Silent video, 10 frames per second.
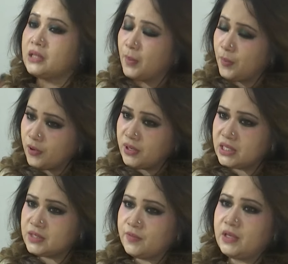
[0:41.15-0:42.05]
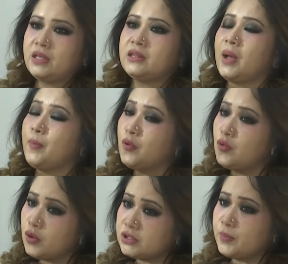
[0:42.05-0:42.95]
তারপর রিজভি তারপর
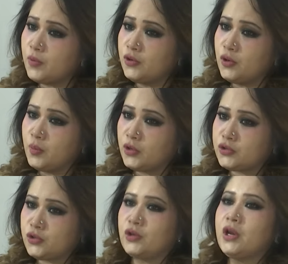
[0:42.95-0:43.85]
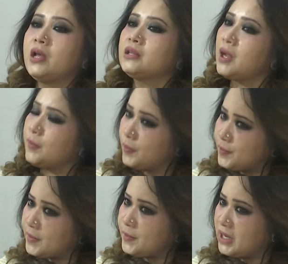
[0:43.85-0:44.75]
কোর্টে পনেরো বছর তারপর
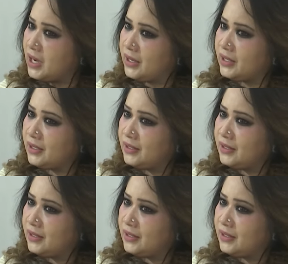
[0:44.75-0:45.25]
পিবিআই